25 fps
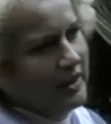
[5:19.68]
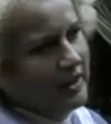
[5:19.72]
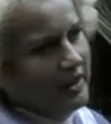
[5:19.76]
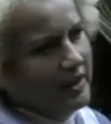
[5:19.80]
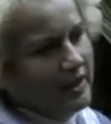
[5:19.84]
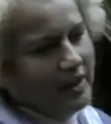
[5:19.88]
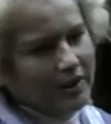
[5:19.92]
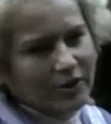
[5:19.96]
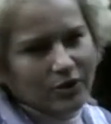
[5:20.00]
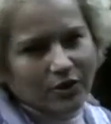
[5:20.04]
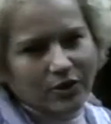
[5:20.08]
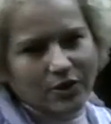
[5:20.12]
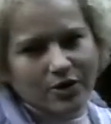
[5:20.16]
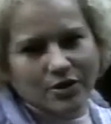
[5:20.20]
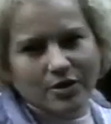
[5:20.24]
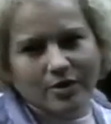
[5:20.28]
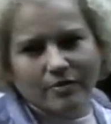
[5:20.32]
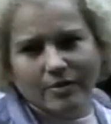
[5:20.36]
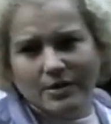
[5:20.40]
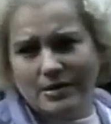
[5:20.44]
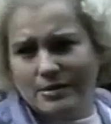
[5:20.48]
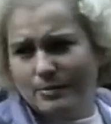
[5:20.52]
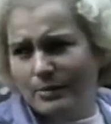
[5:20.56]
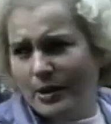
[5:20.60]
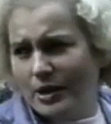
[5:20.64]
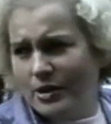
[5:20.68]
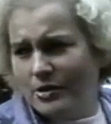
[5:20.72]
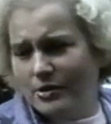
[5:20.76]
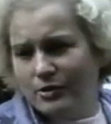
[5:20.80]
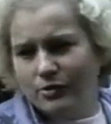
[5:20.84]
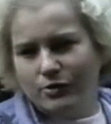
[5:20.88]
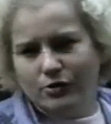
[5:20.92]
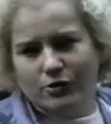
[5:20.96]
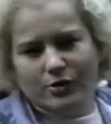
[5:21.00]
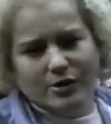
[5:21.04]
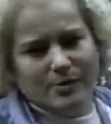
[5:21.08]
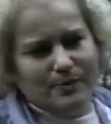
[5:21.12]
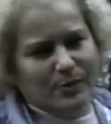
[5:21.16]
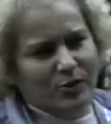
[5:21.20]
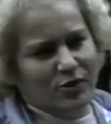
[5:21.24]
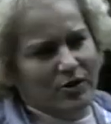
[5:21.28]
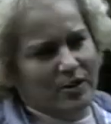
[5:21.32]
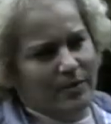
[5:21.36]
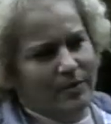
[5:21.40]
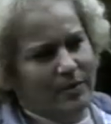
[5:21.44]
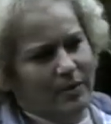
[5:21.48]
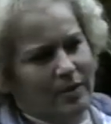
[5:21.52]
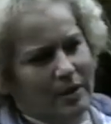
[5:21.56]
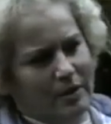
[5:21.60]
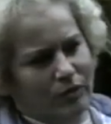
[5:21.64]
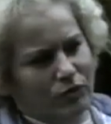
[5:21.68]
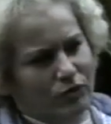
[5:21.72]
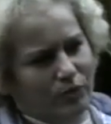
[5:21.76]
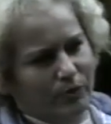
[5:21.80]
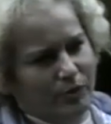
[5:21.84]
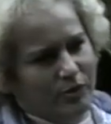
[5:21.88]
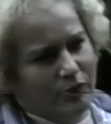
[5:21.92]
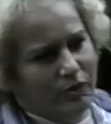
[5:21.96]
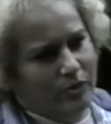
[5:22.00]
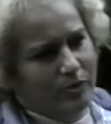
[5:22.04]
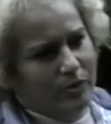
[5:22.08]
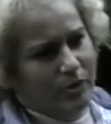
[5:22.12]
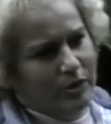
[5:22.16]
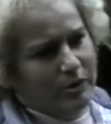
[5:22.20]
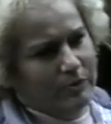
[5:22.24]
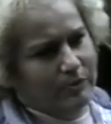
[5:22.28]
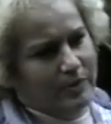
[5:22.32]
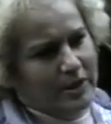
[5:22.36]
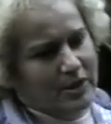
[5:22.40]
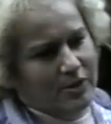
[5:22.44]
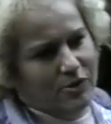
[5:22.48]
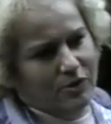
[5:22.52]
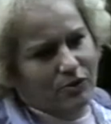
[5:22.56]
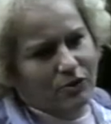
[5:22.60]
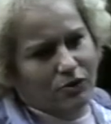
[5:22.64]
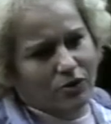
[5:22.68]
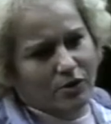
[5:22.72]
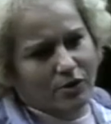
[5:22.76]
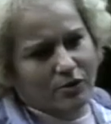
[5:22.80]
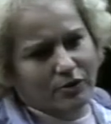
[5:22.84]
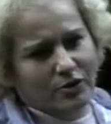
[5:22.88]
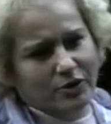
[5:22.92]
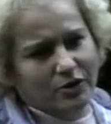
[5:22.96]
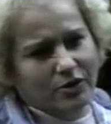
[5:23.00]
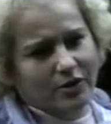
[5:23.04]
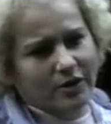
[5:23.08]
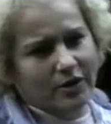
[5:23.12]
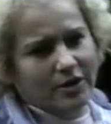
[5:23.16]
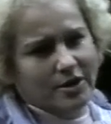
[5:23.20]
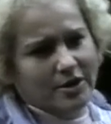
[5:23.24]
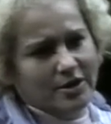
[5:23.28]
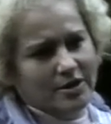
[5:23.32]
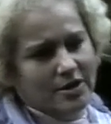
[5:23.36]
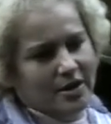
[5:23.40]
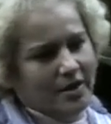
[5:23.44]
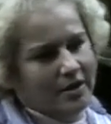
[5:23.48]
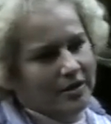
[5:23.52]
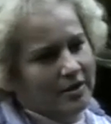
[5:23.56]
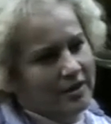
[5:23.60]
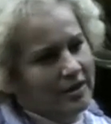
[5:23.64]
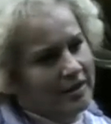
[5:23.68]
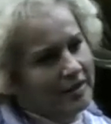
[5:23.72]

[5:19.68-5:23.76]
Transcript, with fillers: A do Jeżowa jest bardzo dużo jest potrzebnych autobusów, bo bardzo dużo ludzi dojeżdża. I...